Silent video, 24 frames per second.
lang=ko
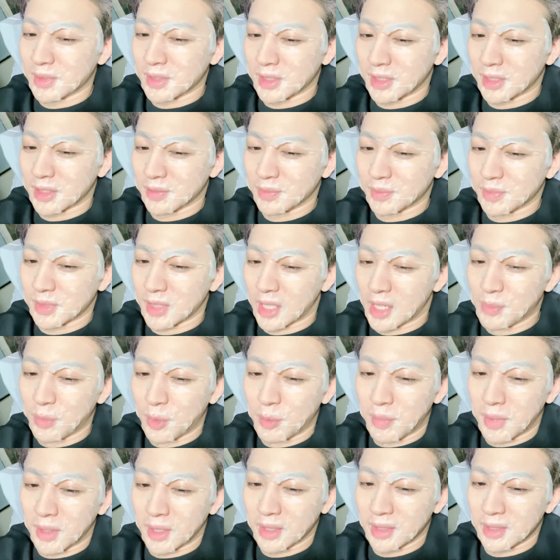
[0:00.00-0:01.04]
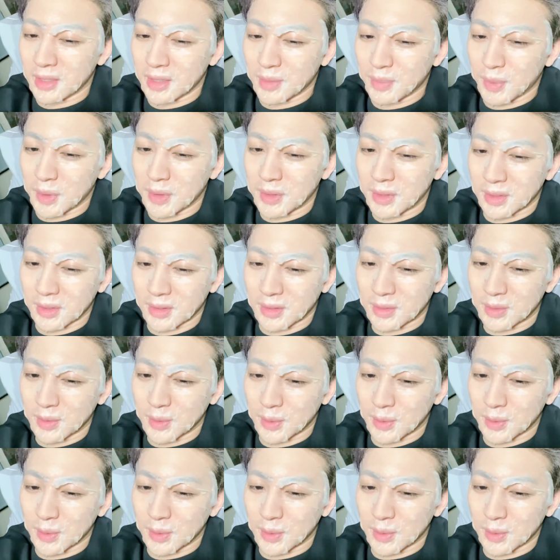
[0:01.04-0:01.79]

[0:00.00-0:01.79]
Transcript: 지금 잘못 말해드리면은